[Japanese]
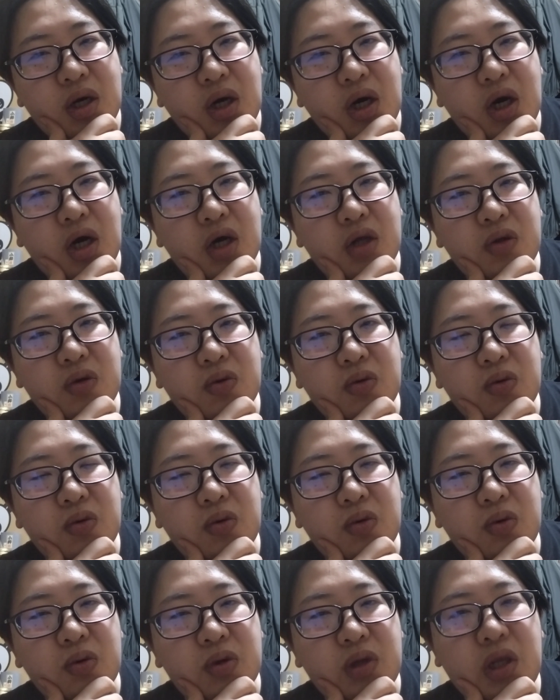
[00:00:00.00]
あ
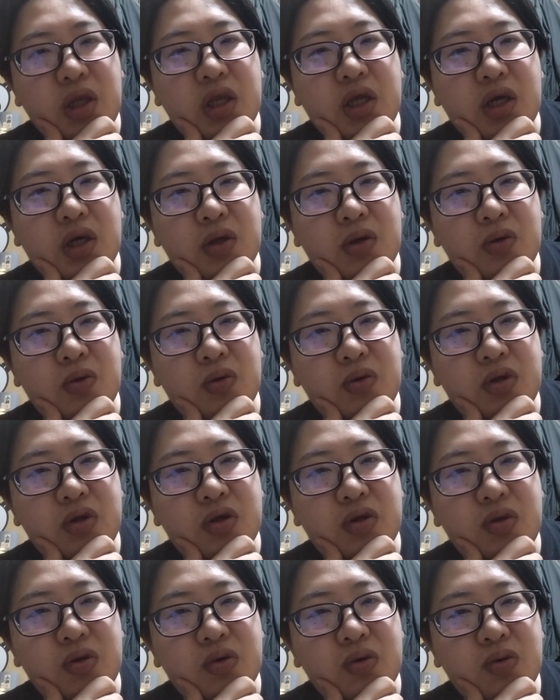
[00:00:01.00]
の何か共
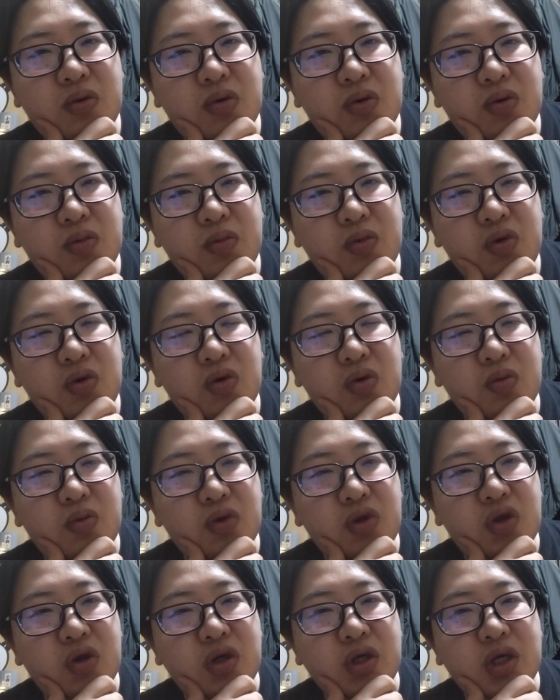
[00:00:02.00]
通のものを
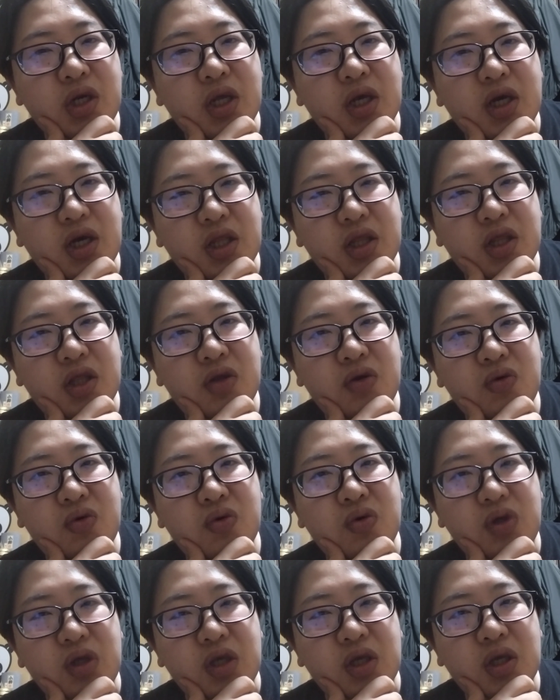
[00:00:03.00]
持ってるんじゃないかっていう
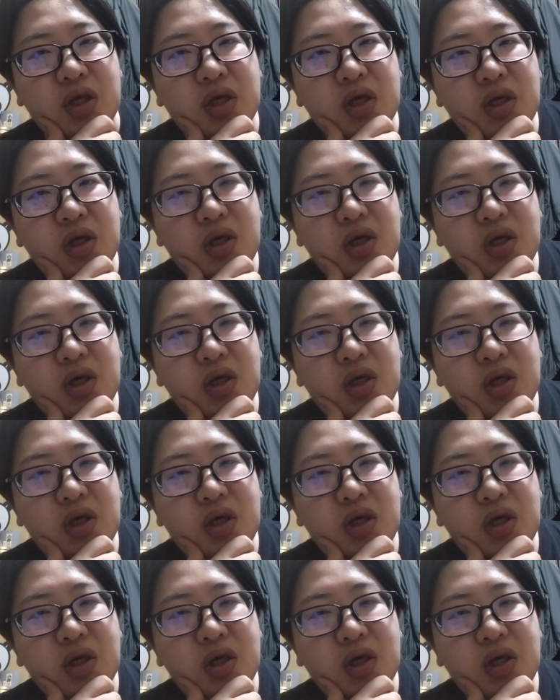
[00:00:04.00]
ふうに